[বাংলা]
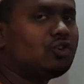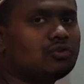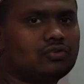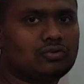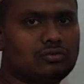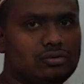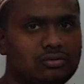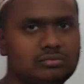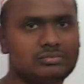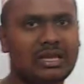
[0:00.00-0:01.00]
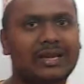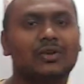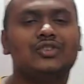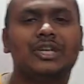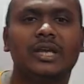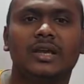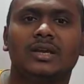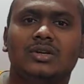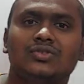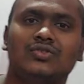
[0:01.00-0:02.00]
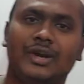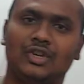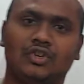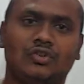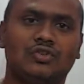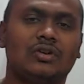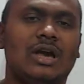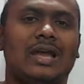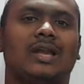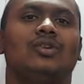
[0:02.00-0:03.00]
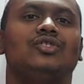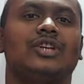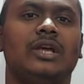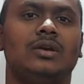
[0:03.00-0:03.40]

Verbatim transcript: সংযোগ একটা হচ্ছে কি শ্রেণী সংযোগ আর একটা হচ্ছে